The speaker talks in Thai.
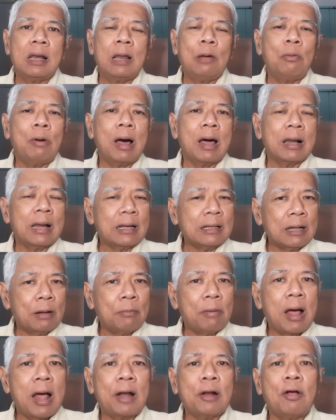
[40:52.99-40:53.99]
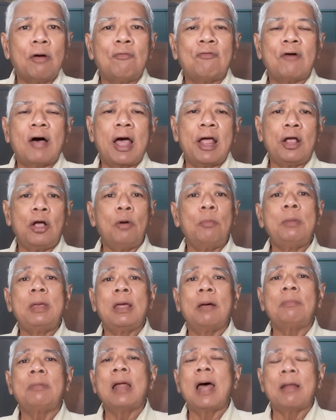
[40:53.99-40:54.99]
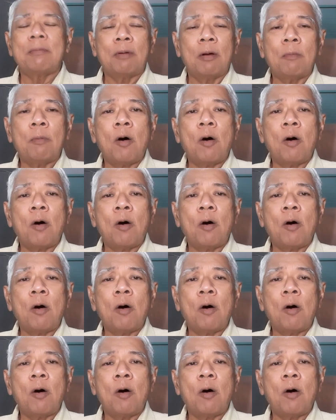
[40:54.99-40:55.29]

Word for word: ระหว่างรัฐบาลก็ฝ่ายก็มีอำนาจ